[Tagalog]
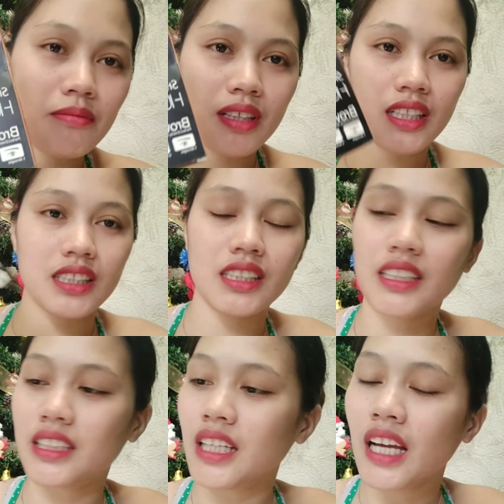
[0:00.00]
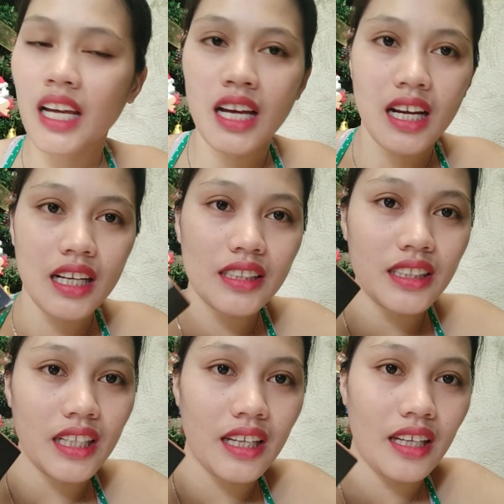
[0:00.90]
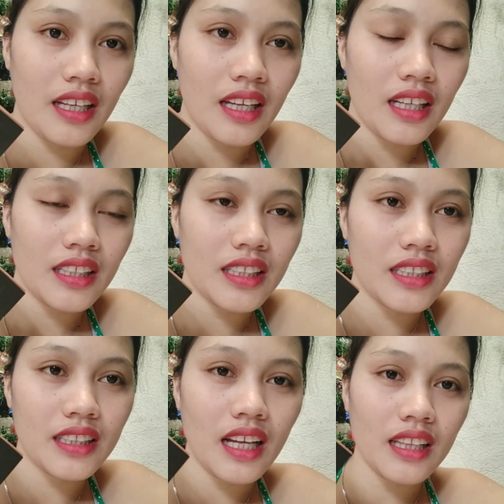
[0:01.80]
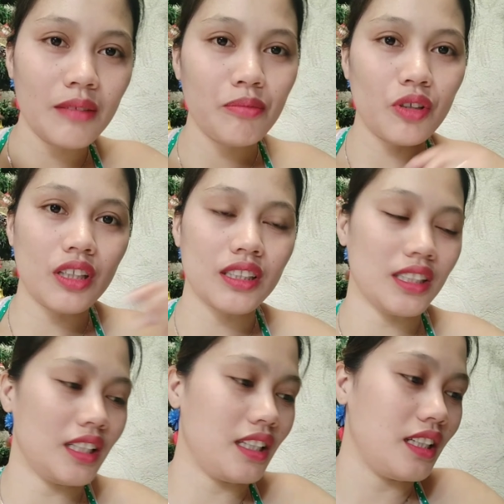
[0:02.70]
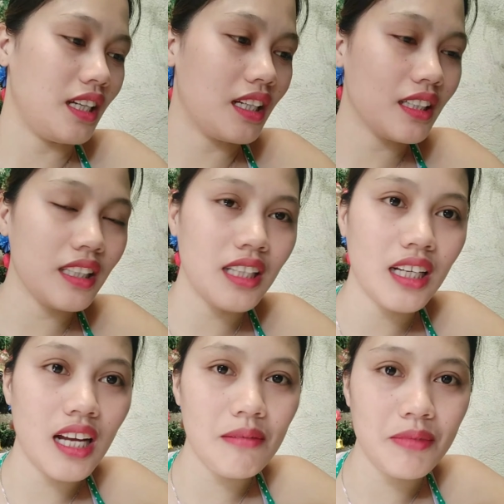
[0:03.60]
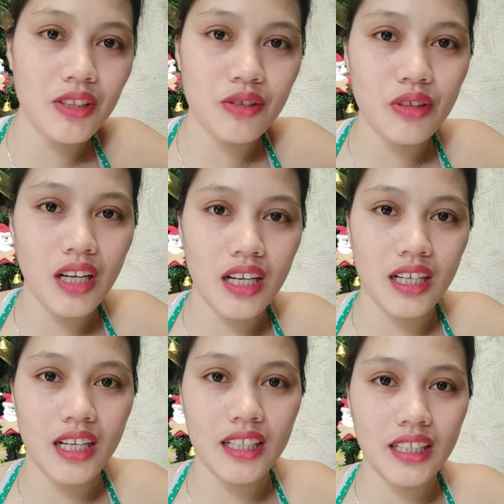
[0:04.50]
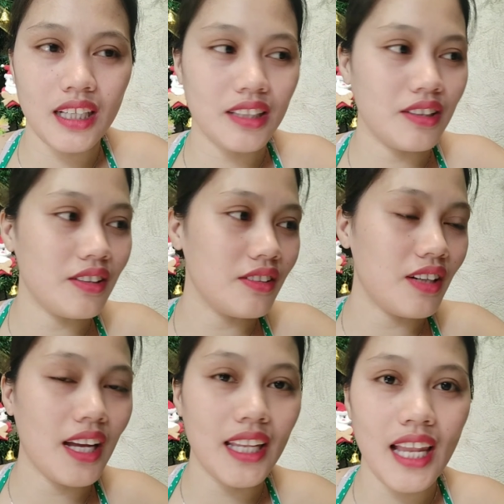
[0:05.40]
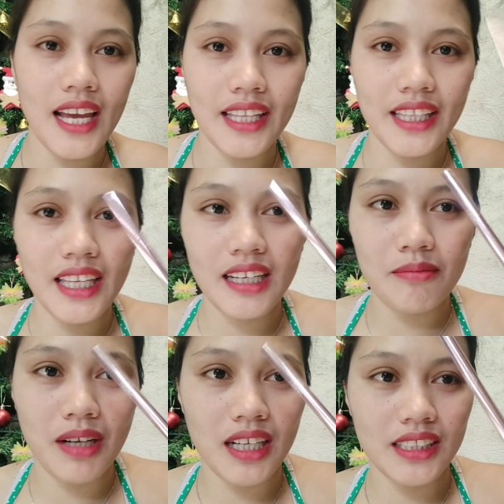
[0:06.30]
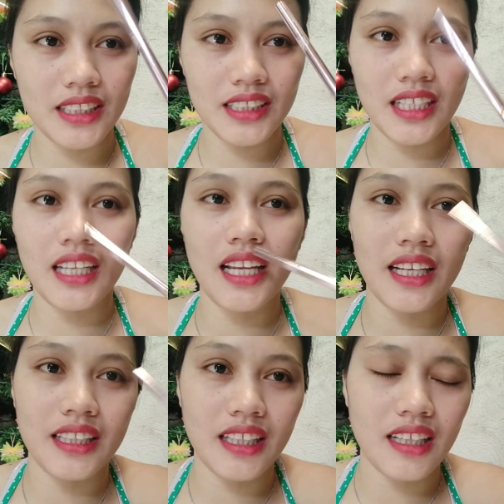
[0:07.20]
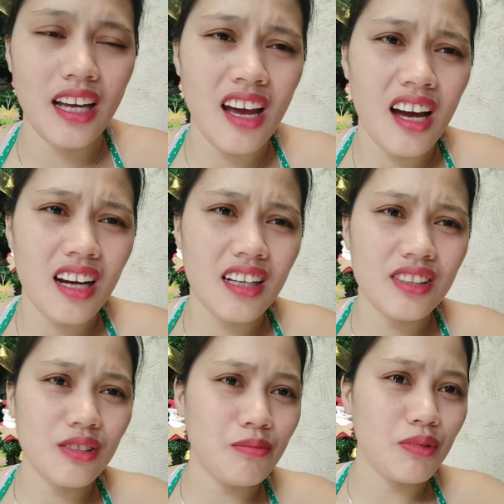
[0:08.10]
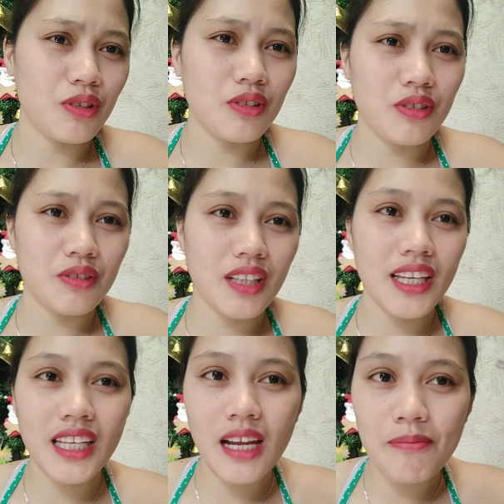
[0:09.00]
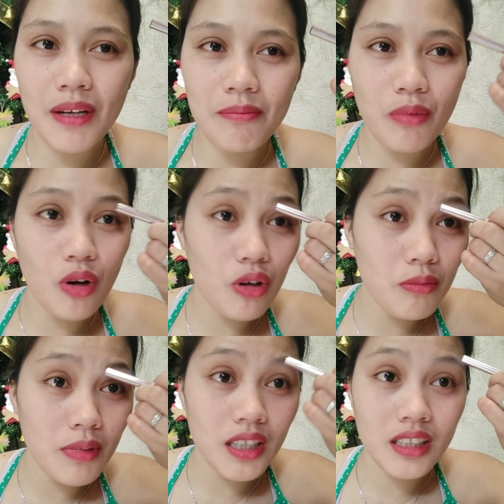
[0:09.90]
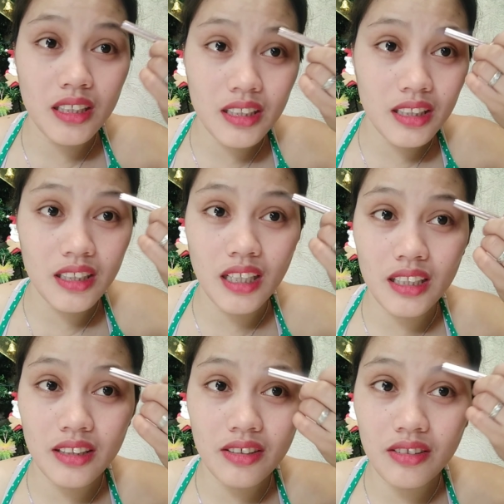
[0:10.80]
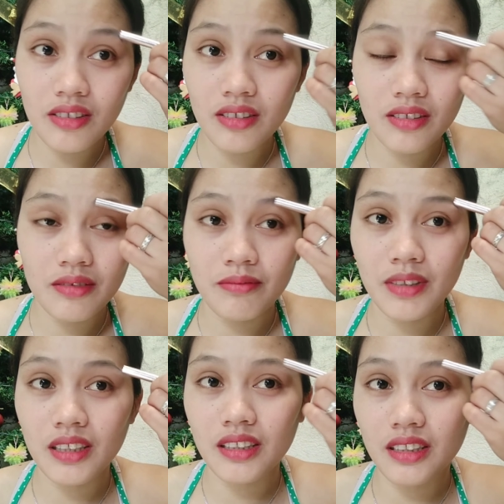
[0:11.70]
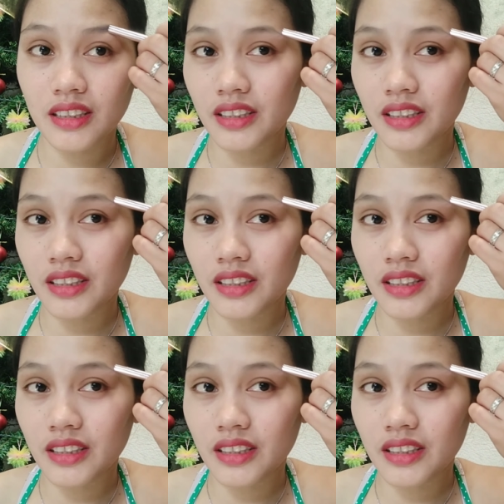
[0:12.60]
mga sis. Kasi, dati po kasi, ang ginagamit ko lang ay ano, eyeliner mga sis, eyeliner. Kaso po, nahirapan po ako mag, ano, mag